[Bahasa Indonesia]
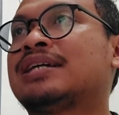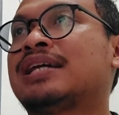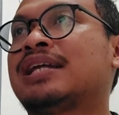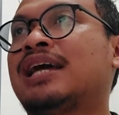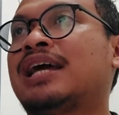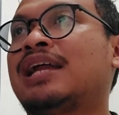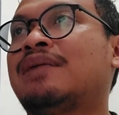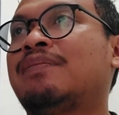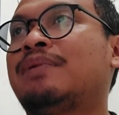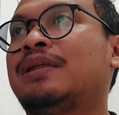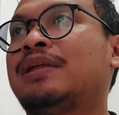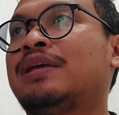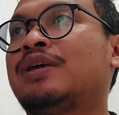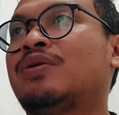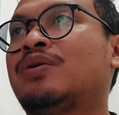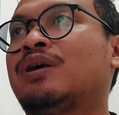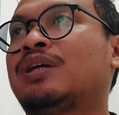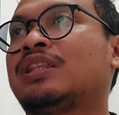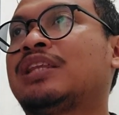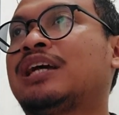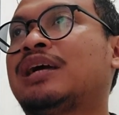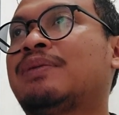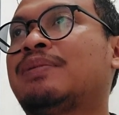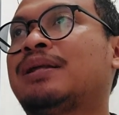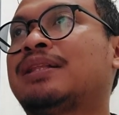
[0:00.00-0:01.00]
jaringan beliau
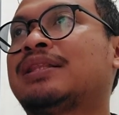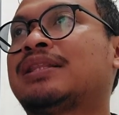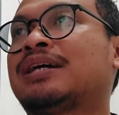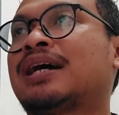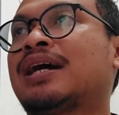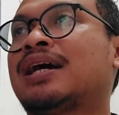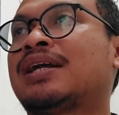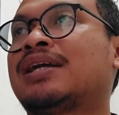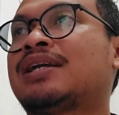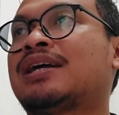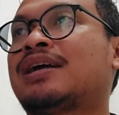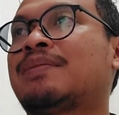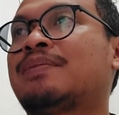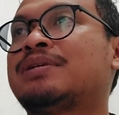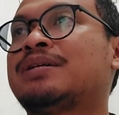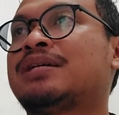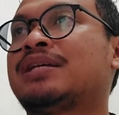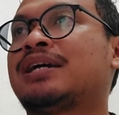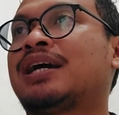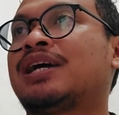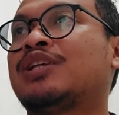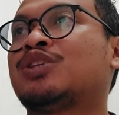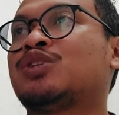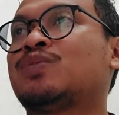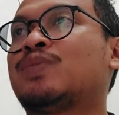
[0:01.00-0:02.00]
ketika menentang Kedah
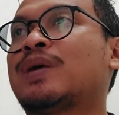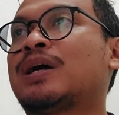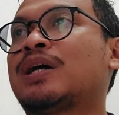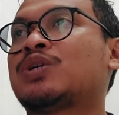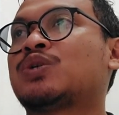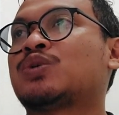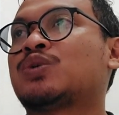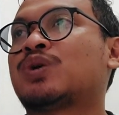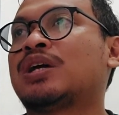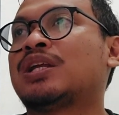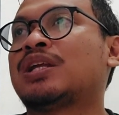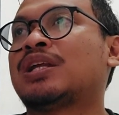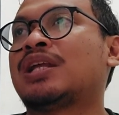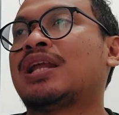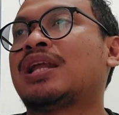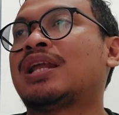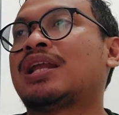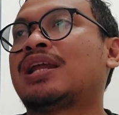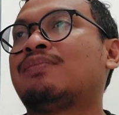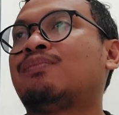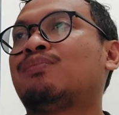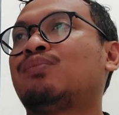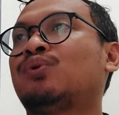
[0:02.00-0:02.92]
menjadikan jumlah keseluruhan adalah